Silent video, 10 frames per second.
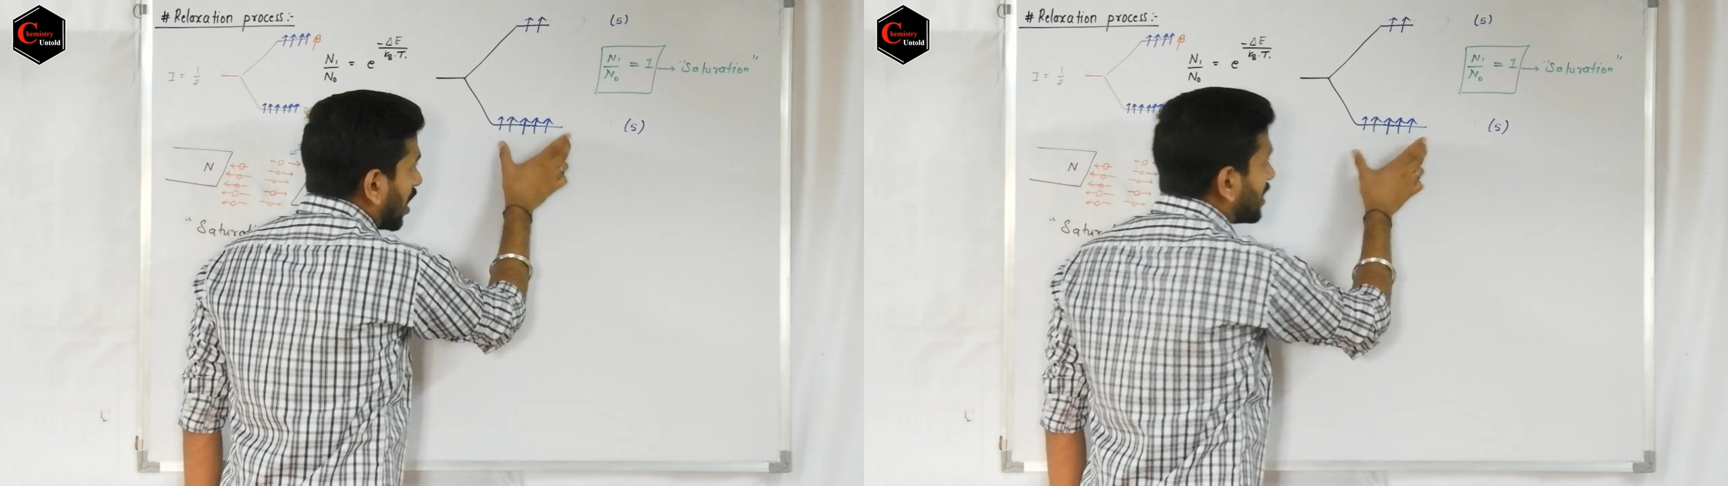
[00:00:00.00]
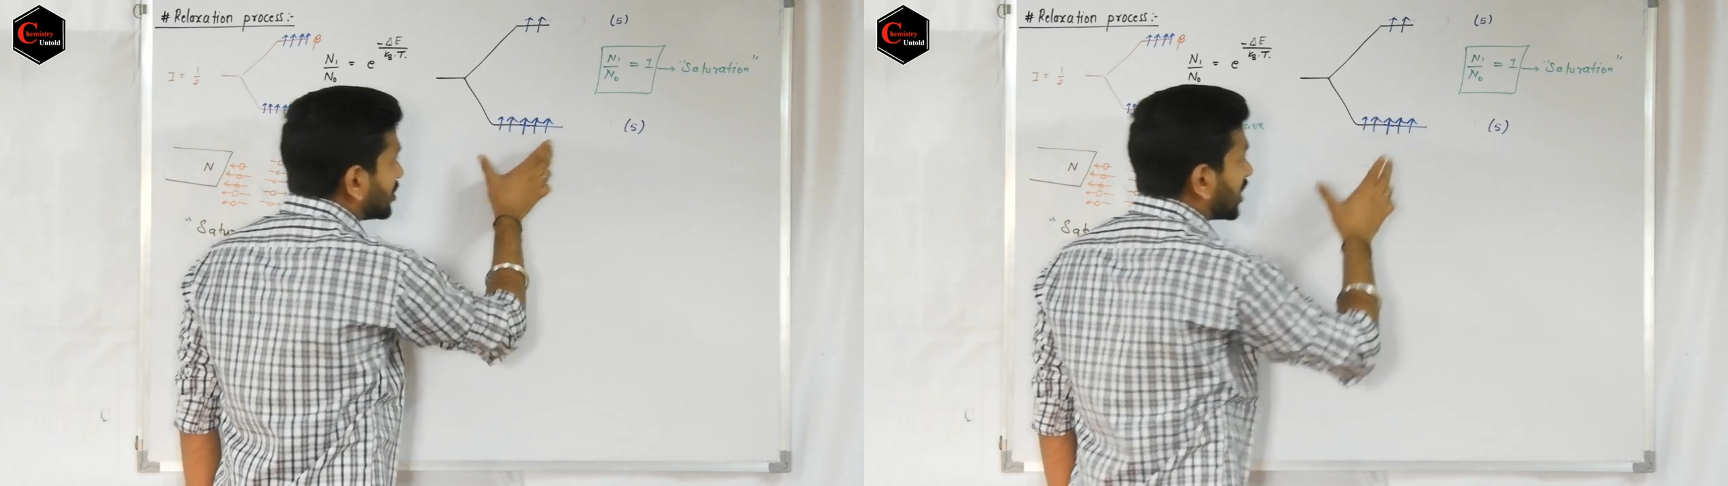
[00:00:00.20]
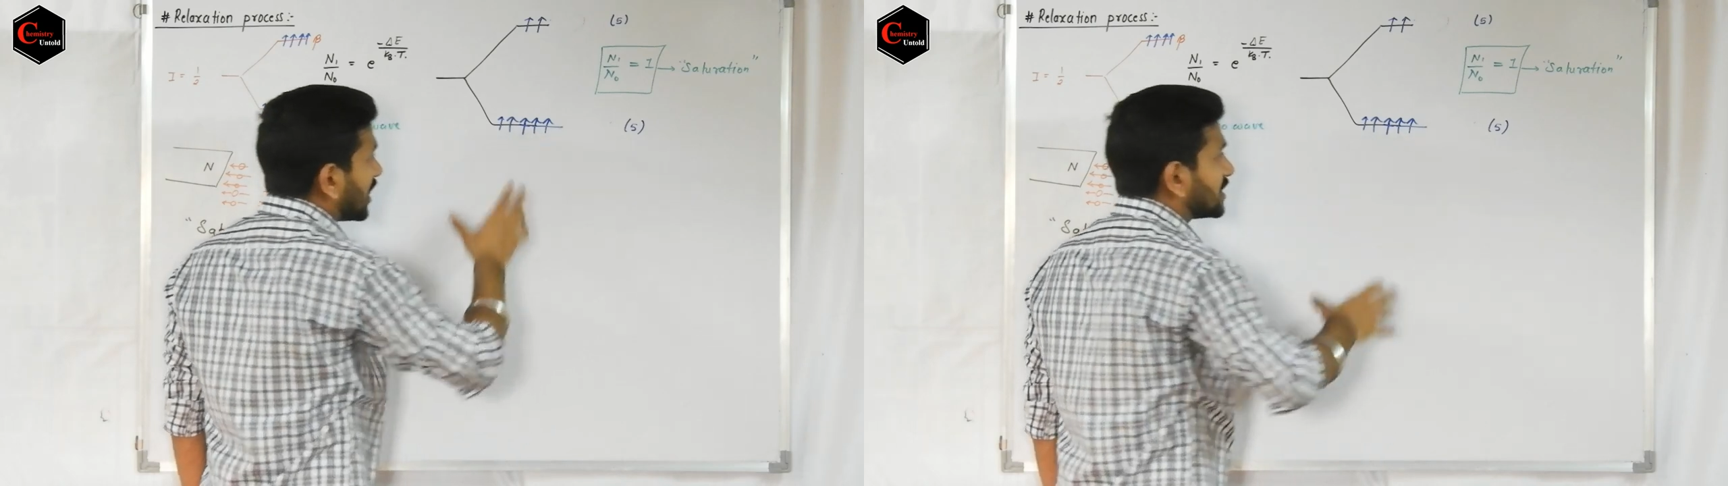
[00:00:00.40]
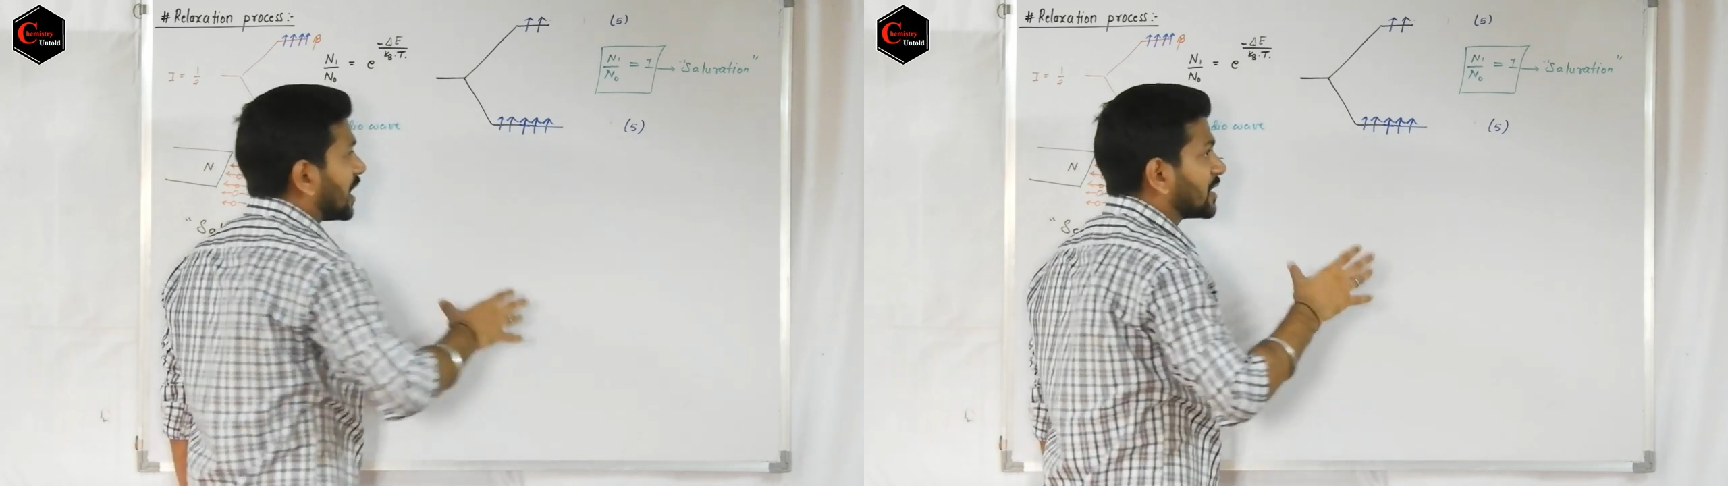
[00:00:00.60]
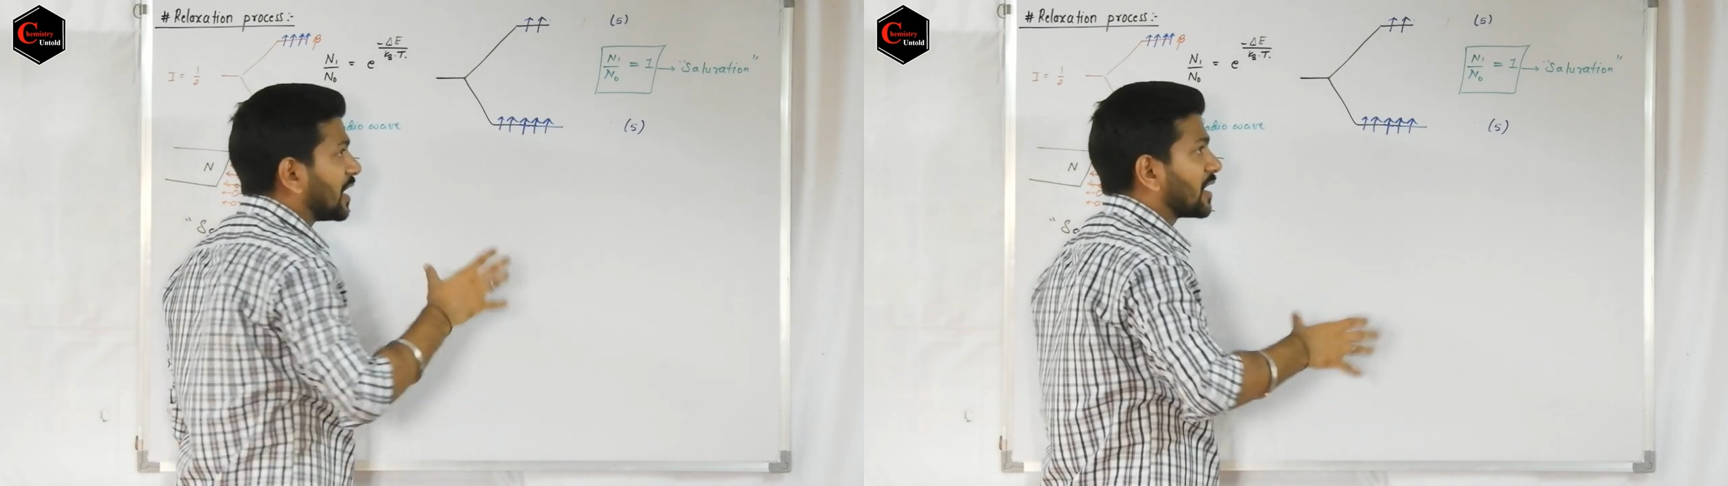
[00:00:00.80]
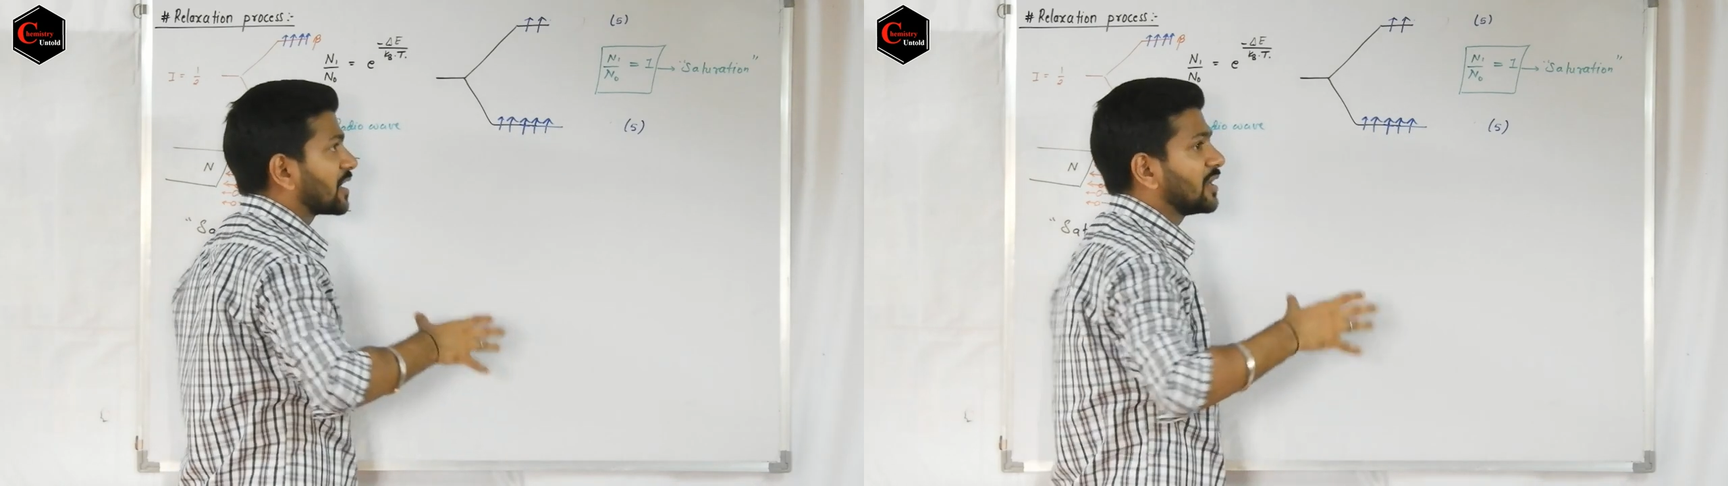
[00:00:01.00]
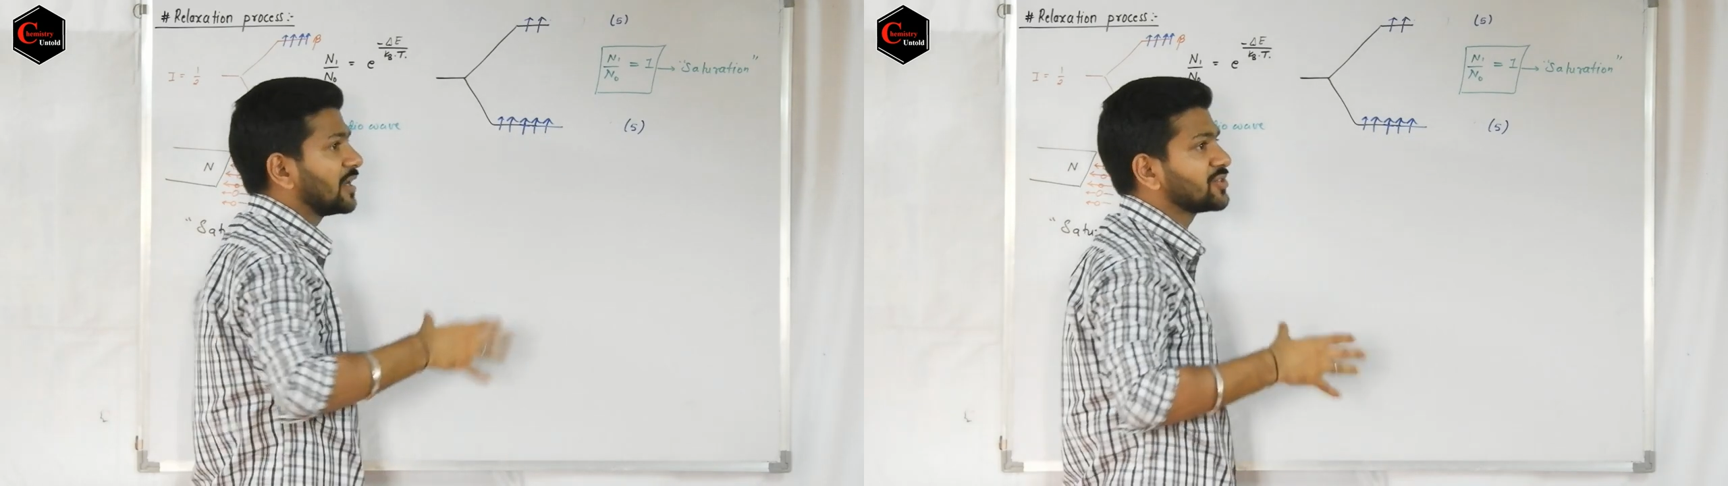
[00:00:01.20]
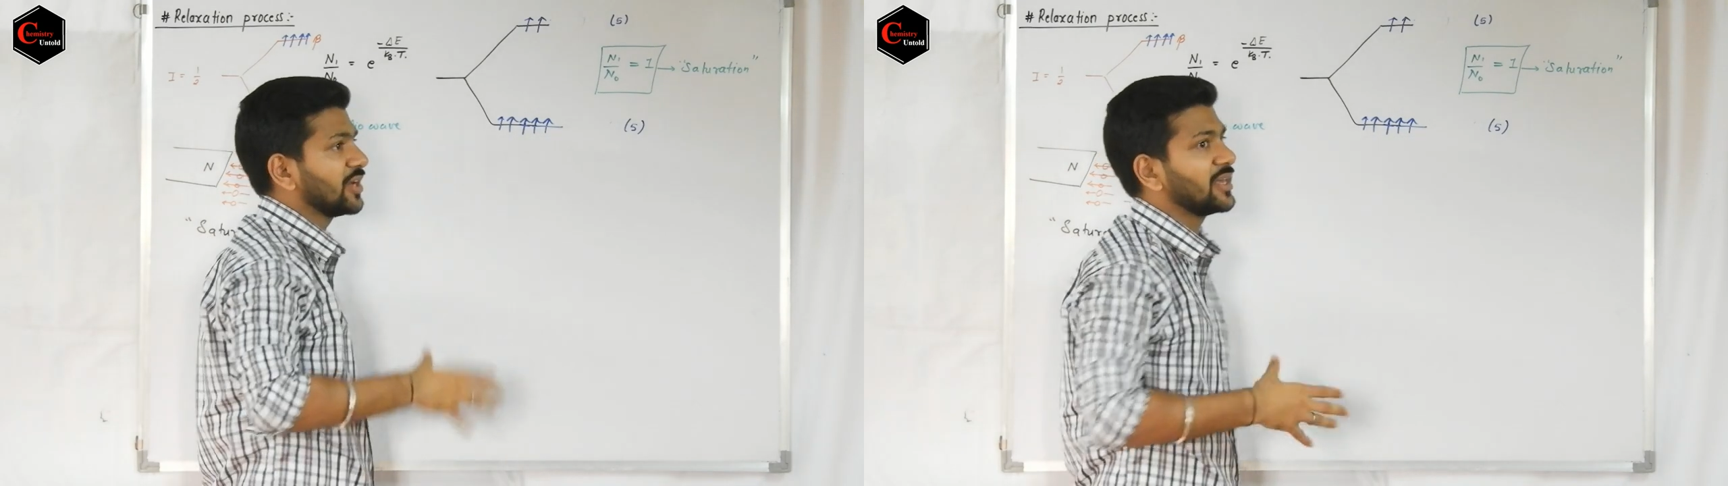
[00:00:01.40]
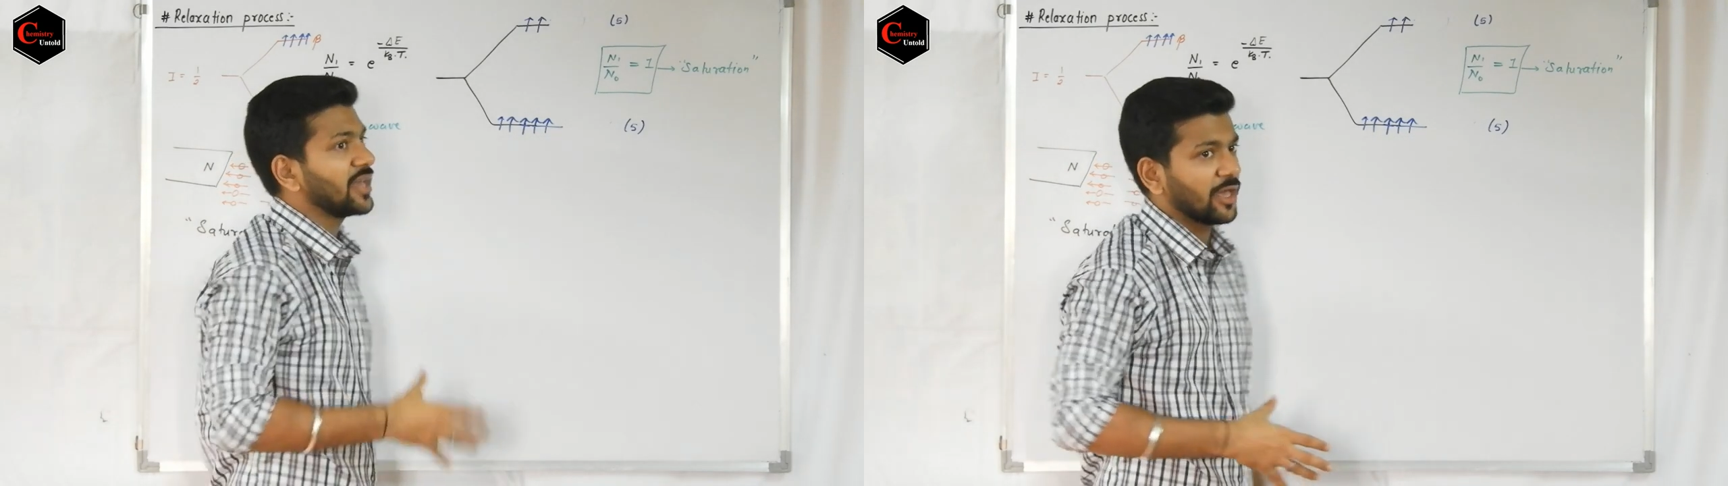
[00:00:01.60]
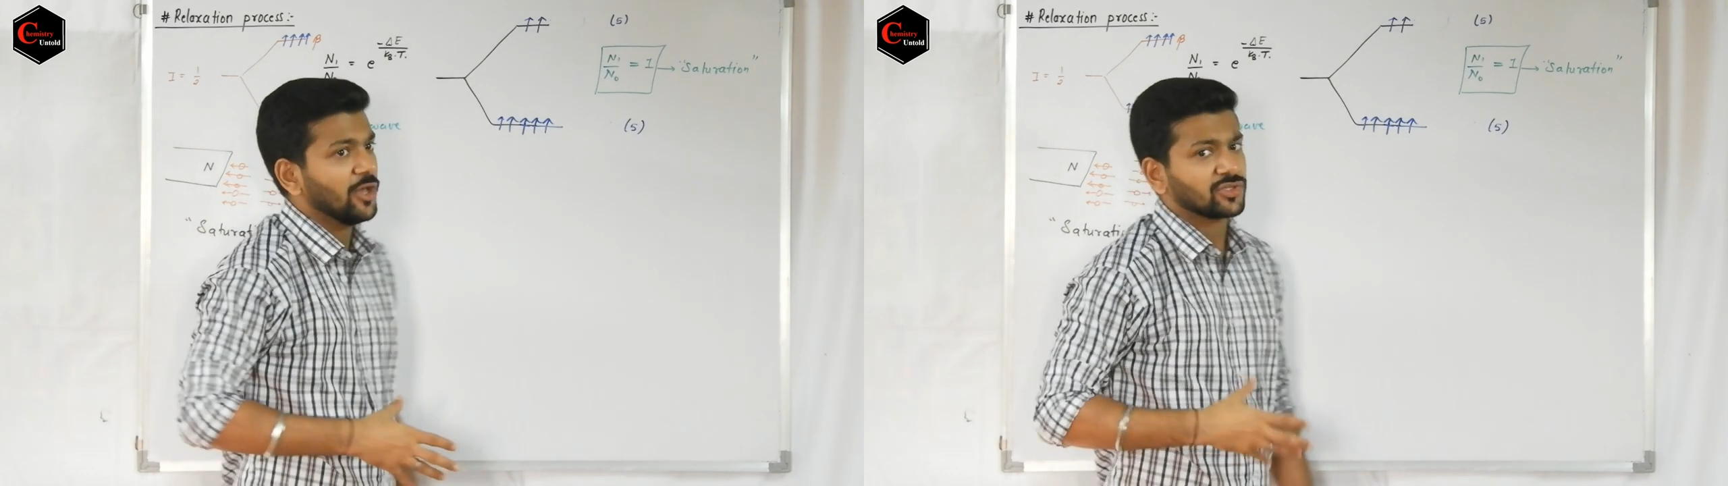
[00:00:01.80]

हमेशा ज़्यादा रखना चाहिए